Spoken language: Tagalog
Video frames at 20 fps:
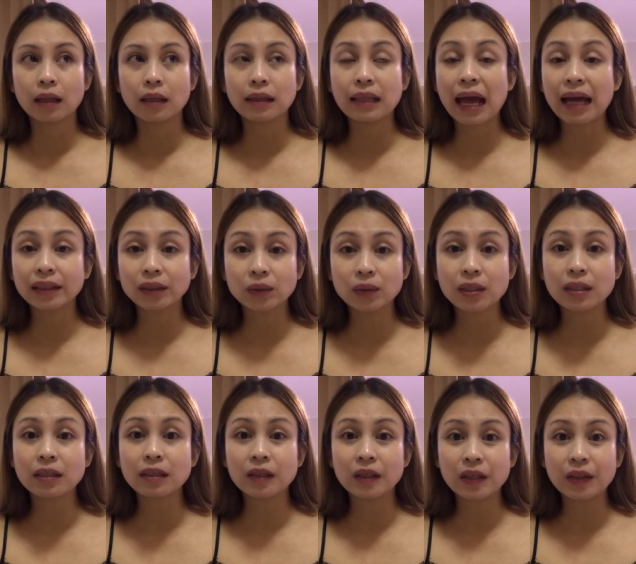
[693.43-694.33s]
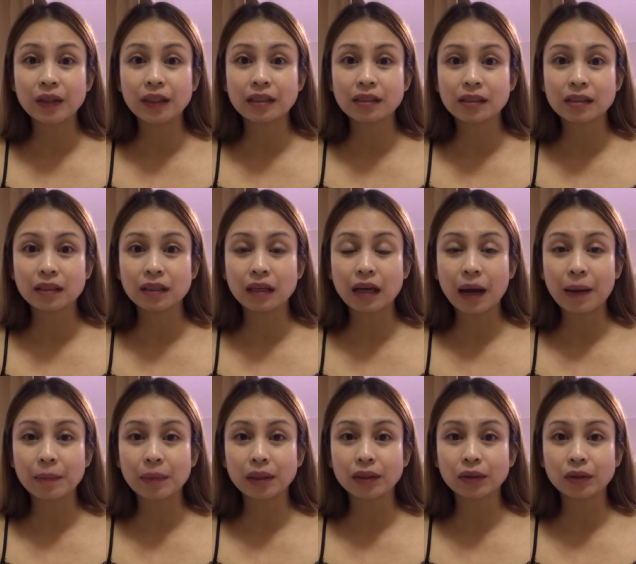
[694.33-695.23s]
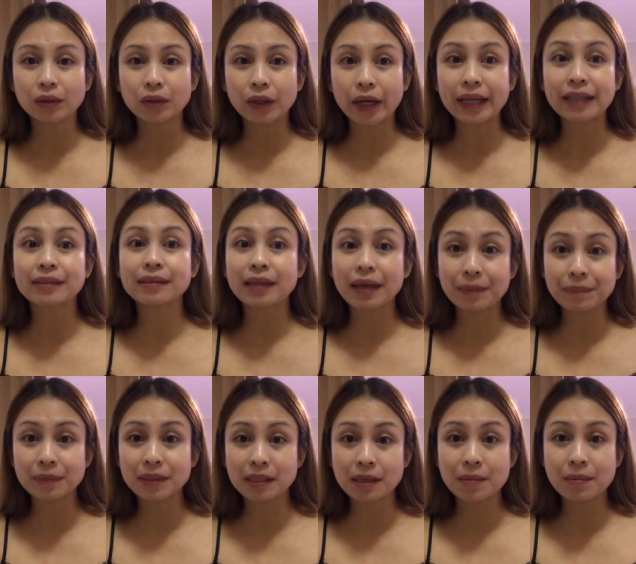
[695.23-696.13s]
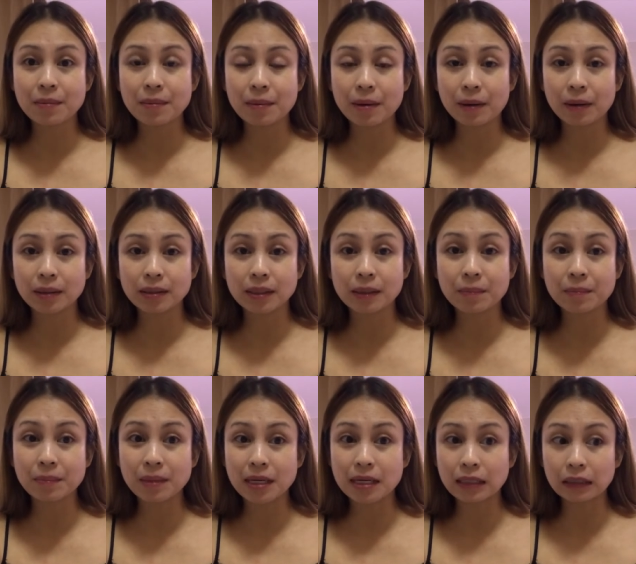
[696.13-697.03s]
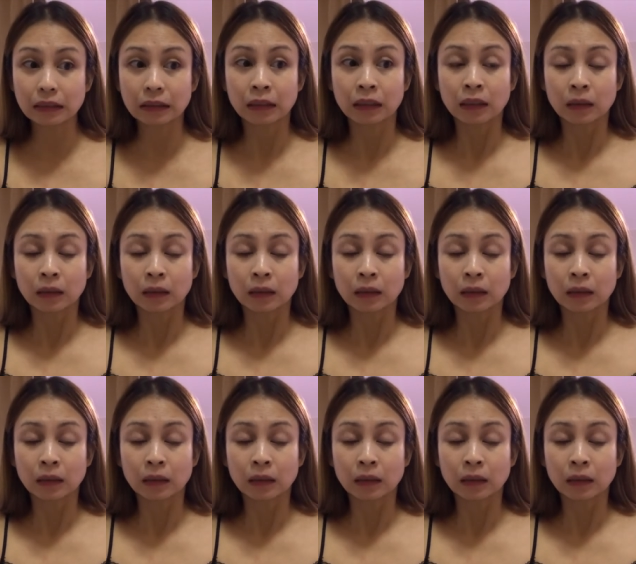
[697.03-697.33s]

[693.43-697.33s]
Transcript: lahat ng ingredients na gamit ko, except sa, sa meat,